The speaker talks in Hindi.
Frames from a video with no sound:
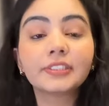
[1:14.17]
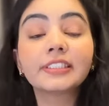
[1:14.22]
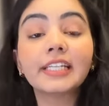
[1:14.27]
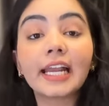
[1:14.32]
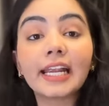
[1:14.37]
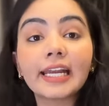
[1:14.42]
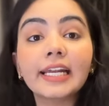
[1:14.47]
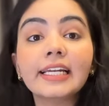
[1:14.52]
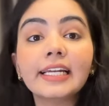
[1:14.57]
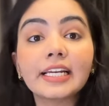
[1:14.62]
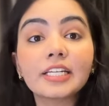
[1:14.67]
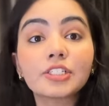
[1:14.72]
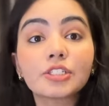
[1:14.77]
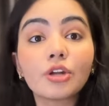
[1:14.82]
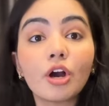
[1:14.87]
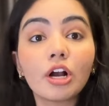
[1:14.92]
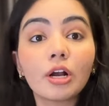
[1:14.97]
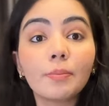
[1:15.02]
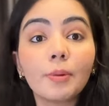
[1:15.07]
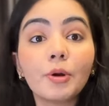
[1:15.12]
सेकेंड लेट्स
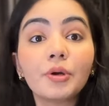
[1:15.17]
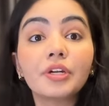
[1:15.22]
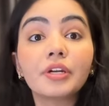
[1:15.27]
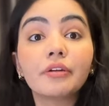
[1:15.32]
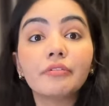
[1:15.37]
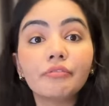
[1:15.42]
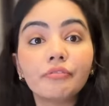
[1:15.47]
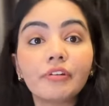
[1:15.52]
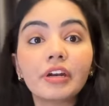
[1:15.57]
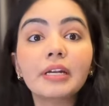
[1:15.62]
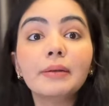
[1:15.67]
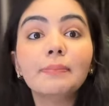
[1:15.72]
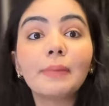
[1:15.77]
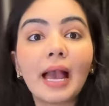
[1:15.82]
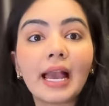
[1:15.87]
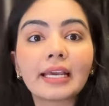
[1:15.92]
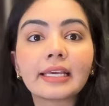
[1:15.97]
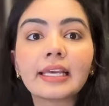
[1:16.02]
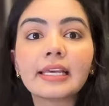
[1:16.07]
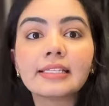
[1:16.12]
टॉक अबाउट डिफरेंट
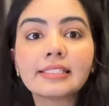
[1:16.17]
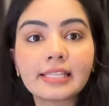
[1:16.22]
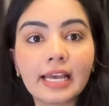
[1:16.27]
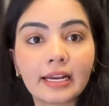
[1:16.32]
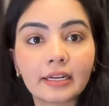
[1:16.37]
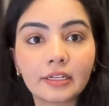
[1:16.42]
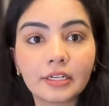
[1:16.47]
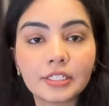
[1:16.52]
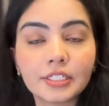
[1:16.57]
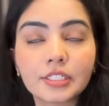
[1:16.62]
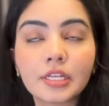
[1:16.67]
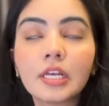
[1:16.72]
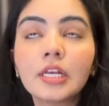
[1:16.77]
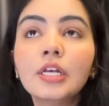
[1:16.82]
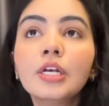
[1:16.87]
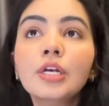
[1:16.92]
बैंकिंग सेक्टर्स